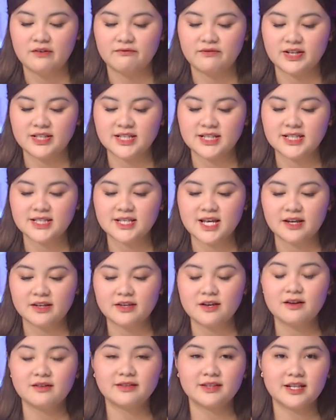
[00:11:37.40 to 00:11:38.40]
Và chính xác
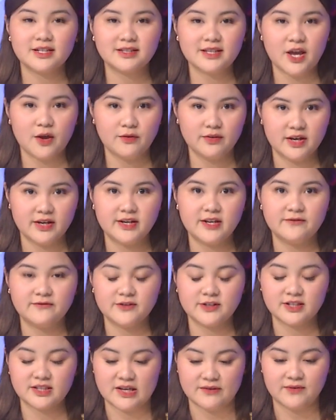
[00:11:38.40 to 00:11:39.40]
nhất, tính theo giờ địa
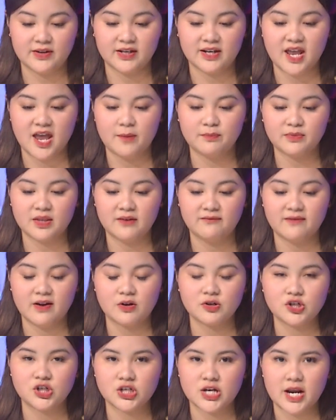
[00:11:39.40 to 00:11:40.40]
phương tại Việt Nam thì
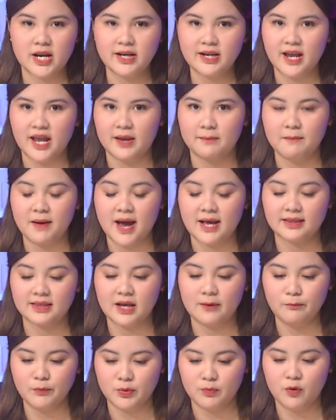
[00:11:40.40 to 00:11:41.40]
vào sáng ngày 3
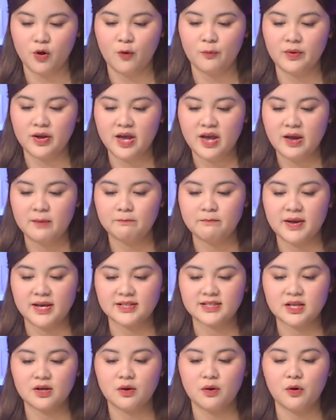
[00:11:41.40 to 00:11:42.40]
tháng 11,
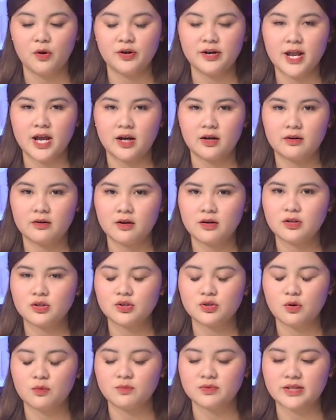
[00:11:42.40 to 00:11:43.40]
mạng xã hội đang rất
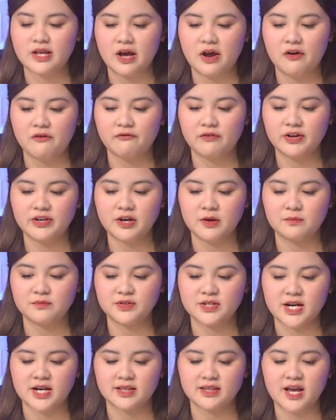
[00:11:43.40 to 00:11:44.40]
xôn xao với dòng
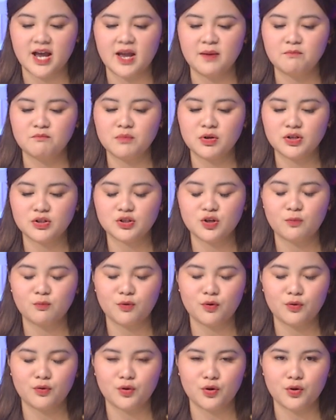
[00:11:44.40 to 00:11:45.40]
trạng thái bức xúc
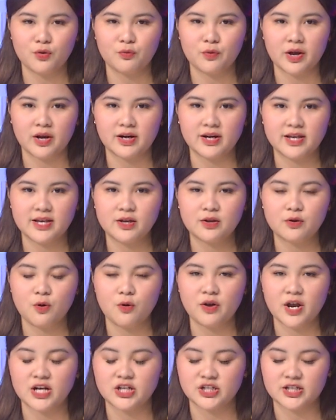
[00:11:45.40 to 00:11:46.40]
của cựu quản lý
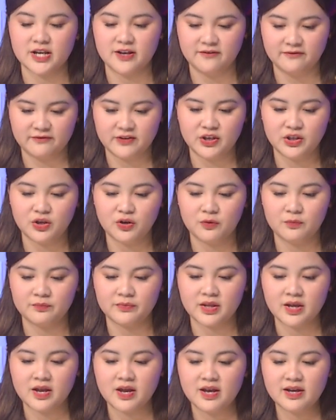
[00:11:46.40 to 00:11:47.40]
của ca sĩ Phi Nhung
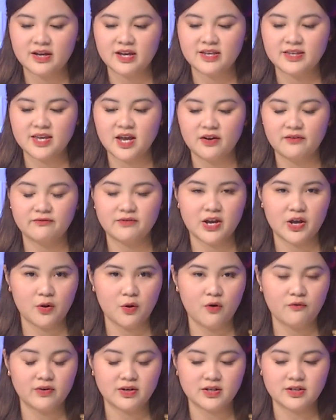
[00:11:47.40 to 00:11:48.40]
khi nhắc về
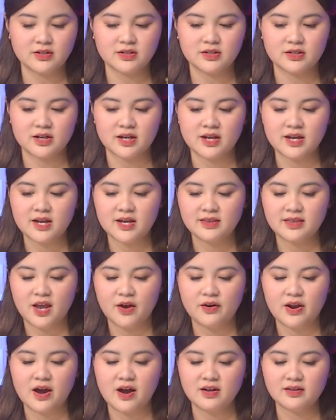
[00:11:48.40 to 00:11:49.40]
Hồ Văn Cường.
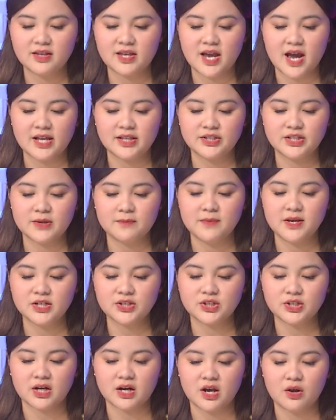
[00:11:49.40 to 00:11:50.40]
Theo đó thì anh cho biết
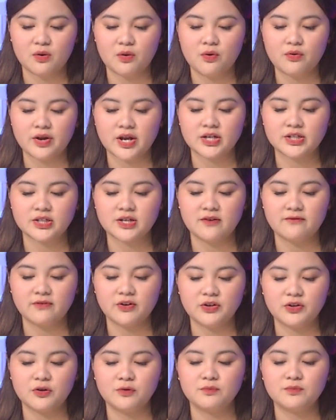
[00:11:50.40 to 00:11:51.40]
rằng là cố ca sĩ
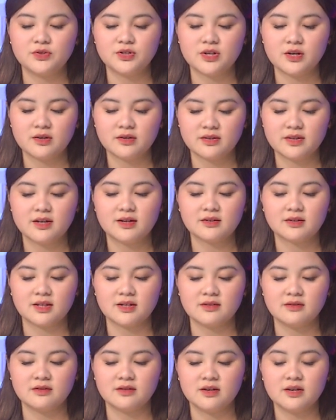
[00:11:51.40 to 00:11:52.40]
Phi Nhung rất nhân
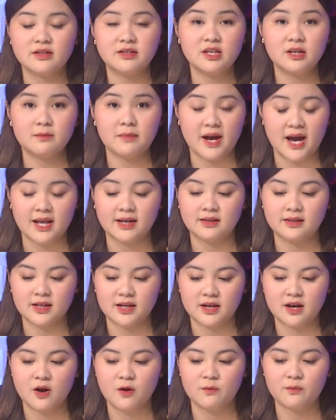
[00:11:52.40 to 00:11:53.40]
từ, nhưng mà anh
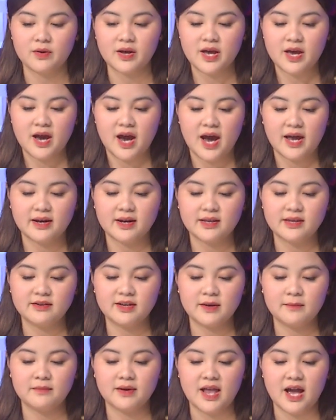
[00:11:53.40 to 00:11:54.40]
thì không. Anh đã giữ
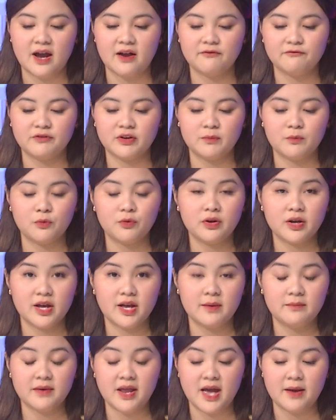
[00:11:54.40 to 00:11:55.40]
im lặng vì muốn
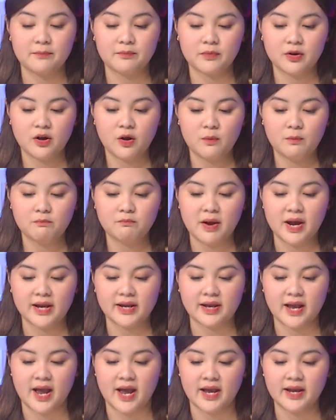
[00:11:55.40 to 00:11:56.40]
êm đẹp, không
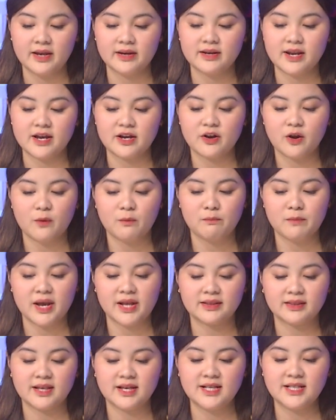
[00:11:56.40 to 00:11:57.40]
bàn cãi để không
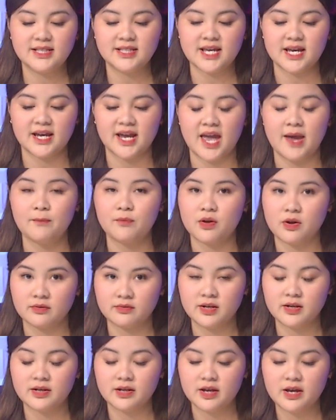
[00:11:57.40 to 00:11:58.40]
mang tiếng chèn ép
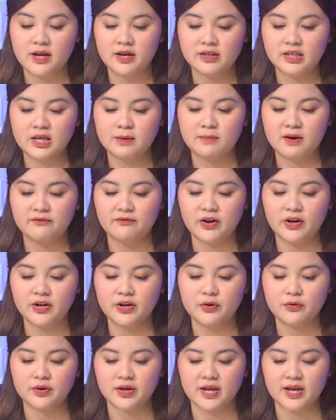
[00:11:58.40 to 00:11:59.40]
con nít, nhưng mà với
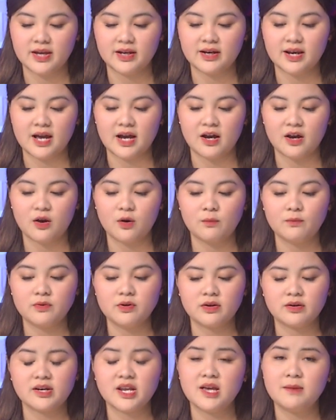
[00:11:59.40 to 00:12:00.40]
điều kiện là không
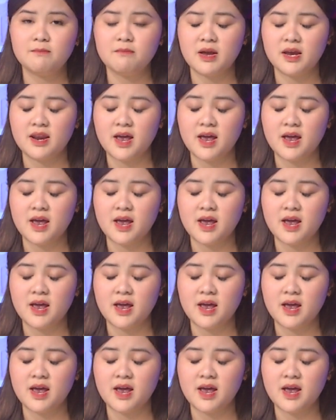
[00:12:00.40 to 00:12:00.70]
được đi bịa